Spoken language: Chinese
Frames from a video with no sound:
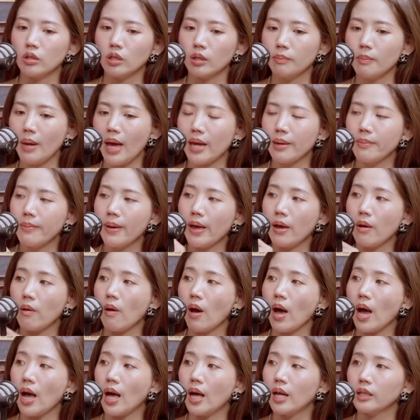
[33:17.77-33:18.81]
你买一百
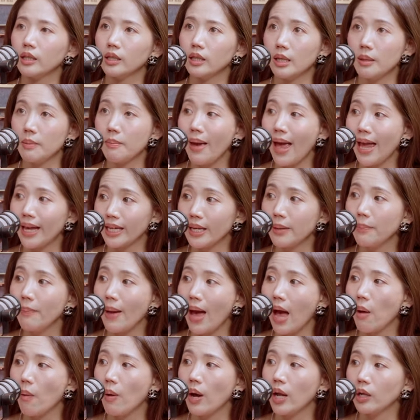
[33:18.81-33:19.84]
花，你买一
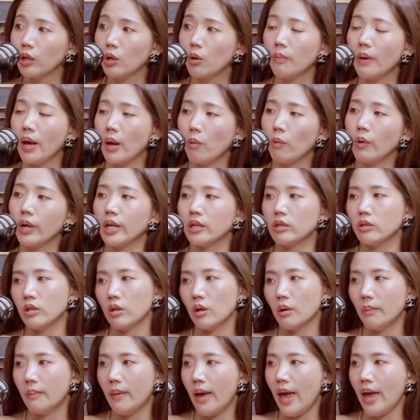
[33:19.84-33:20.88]
把花六百，我也是
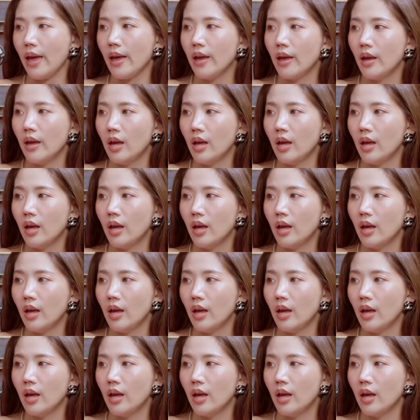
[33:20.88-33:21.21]
六百。